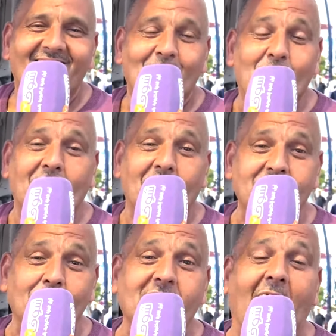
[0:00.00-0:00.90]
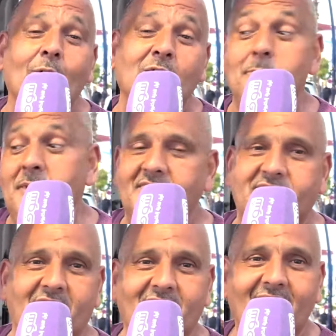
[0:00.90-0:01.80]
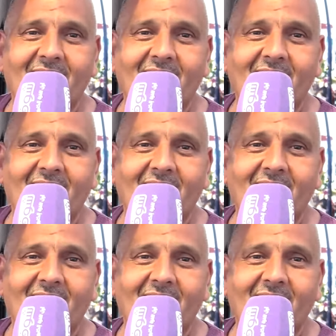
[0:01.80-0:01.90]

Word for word: فكرتني بديك الحلوه ديال الميتين